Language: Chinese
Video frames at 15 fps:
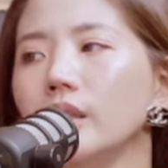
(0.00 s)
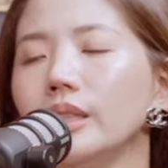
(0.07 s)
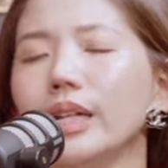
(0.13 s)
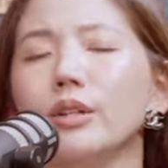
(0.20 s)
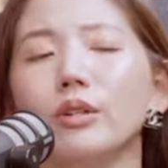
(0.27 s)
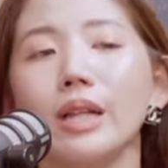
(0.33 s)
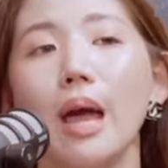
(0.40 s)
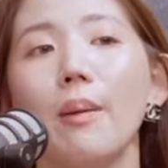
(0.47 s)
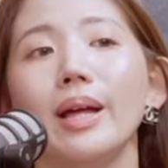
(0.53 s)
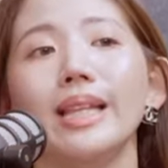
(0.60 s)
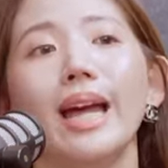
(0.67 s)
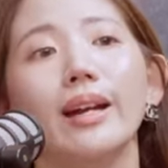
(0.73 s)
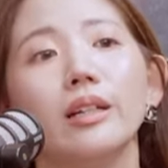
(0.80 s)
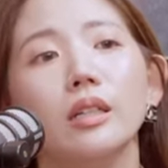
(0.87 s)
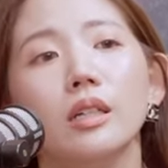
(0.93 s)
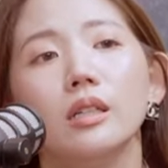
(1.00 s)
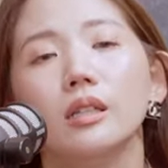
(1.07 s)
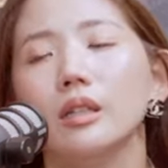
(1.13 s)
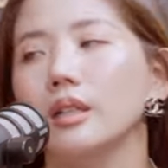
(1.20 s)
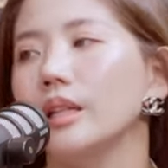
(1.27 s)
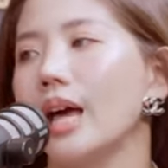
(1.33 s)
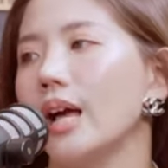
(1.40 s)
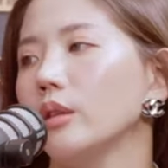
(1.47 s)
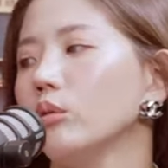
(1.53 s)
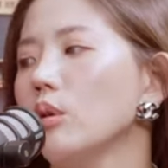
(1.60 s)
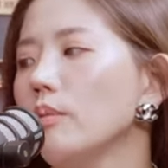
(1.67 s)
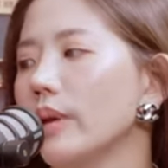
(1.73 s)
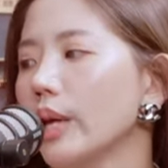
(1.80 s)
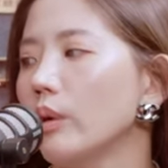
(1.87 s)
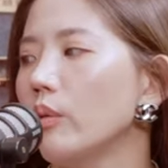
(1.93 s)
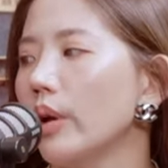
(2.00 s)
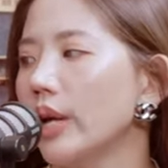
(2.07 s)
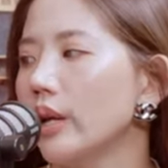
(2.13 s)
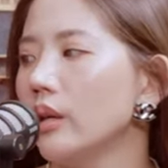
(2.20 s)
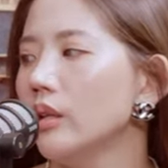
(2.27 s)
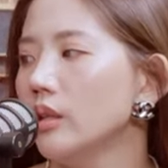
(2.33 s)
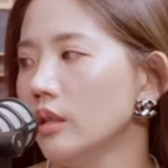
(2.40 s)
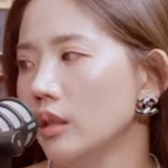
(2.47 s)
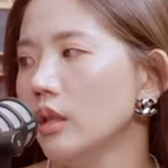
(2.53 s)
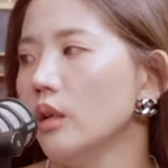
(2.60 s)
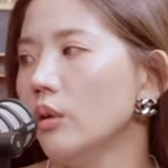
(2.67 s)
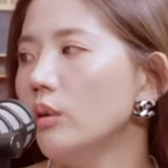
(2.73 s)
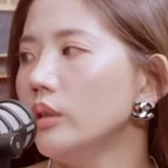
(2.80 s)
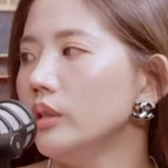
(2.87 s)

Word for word: 那因为台湾太热了啦，对玫瑰还是不太一样，